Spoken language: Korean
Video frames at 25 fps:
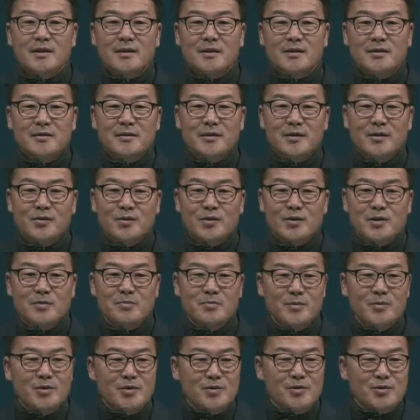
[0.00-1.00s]
그런데도
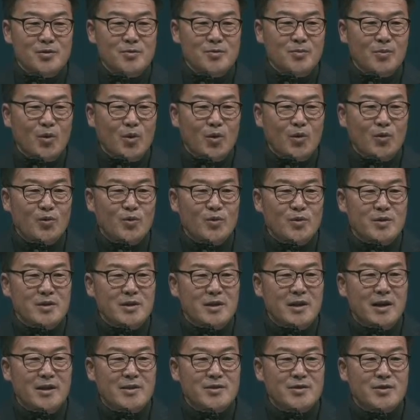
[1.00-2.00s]
힘든 줄 모르고
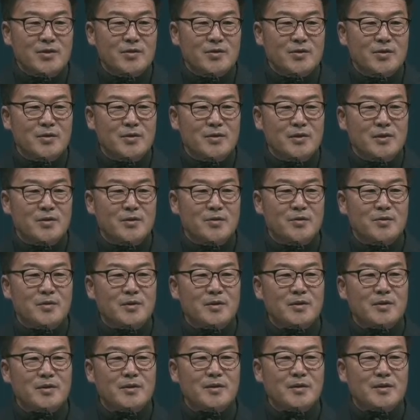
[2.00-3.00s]
일하셨던
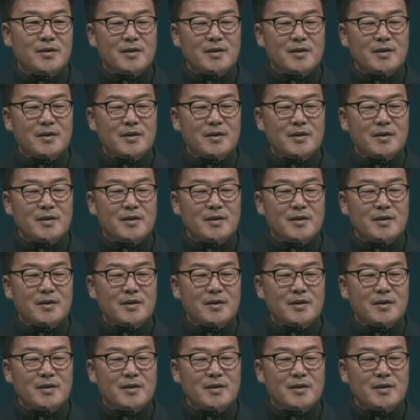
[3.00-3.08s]
이유는